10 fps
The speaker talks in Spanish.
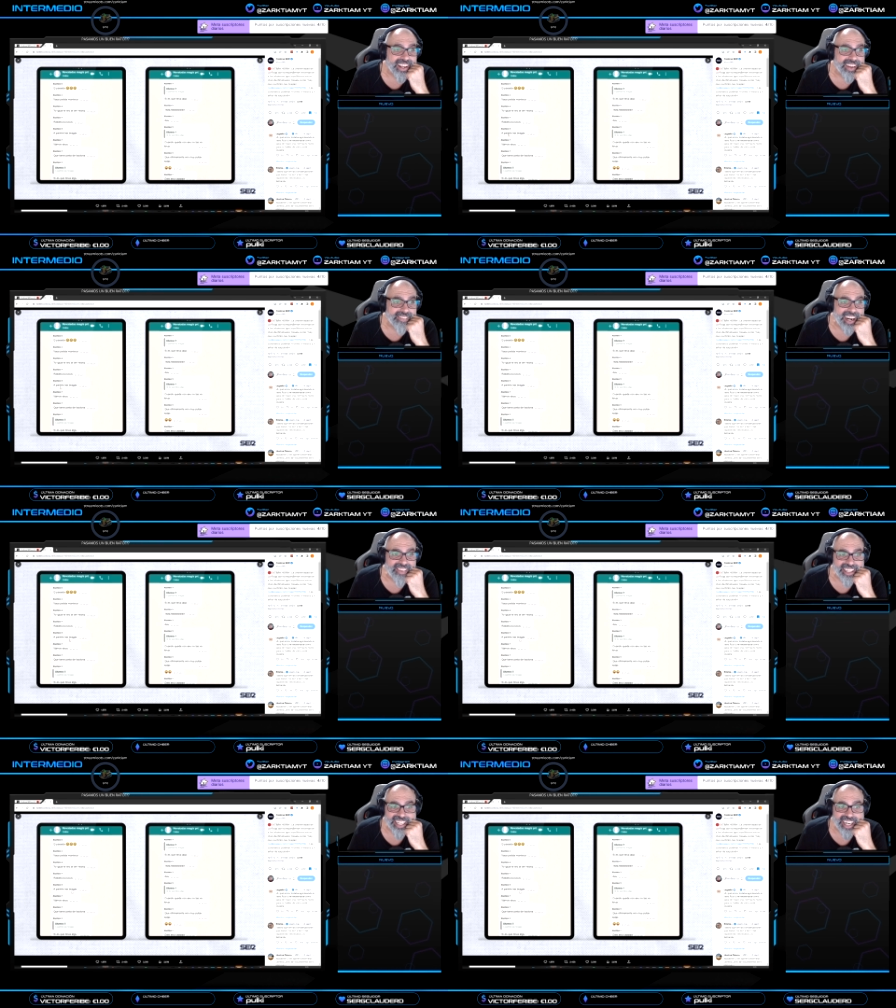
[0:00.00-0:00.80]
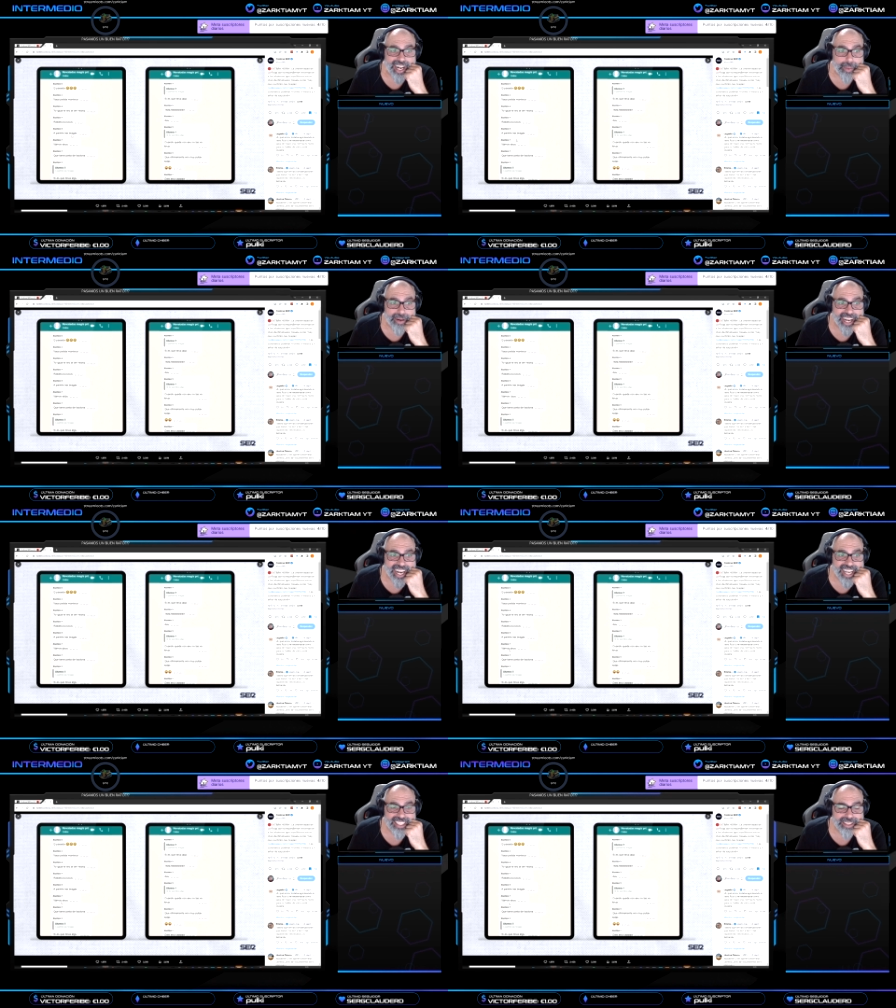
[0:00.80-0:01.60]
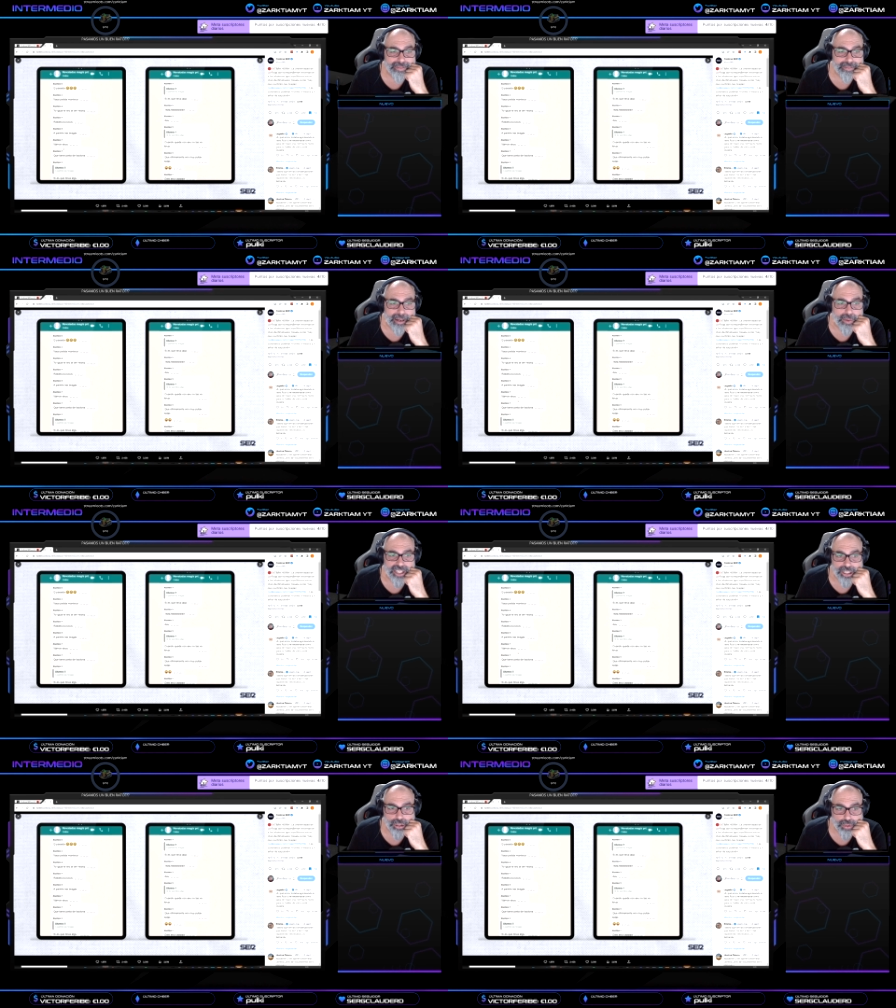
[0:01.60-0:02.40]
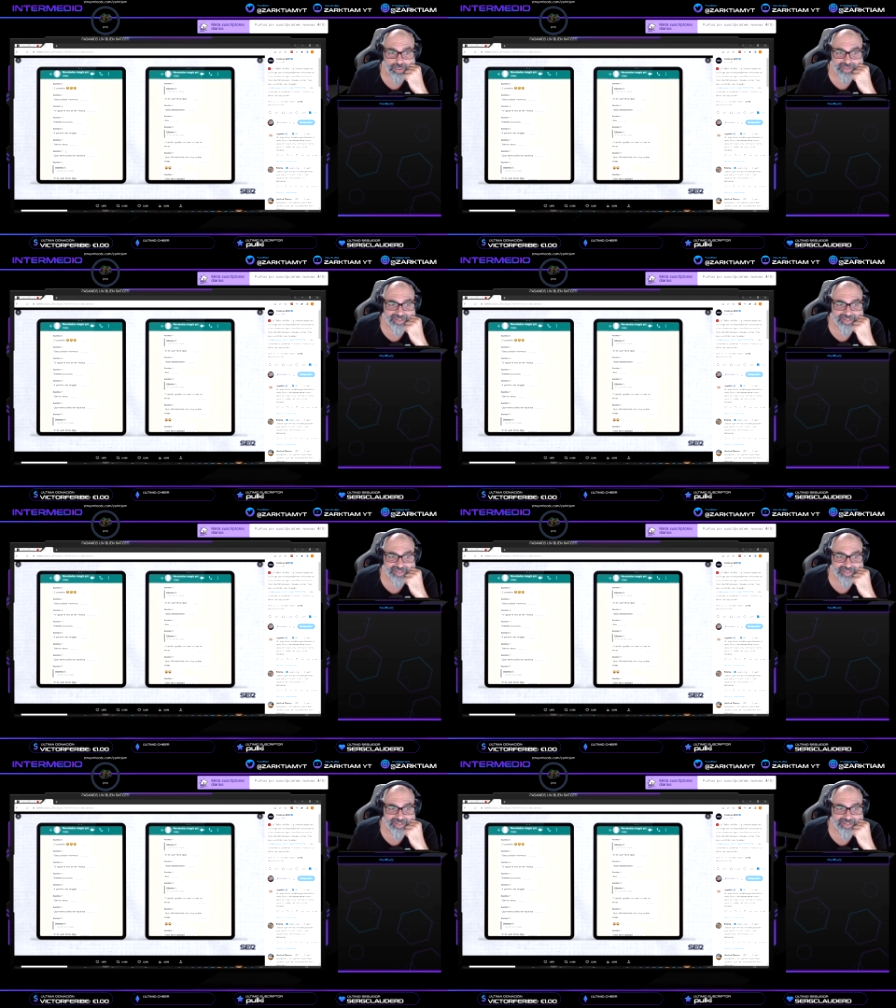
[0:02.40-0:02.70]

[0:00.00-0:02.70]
Vale, a partir de las bragas, vamos a Shu.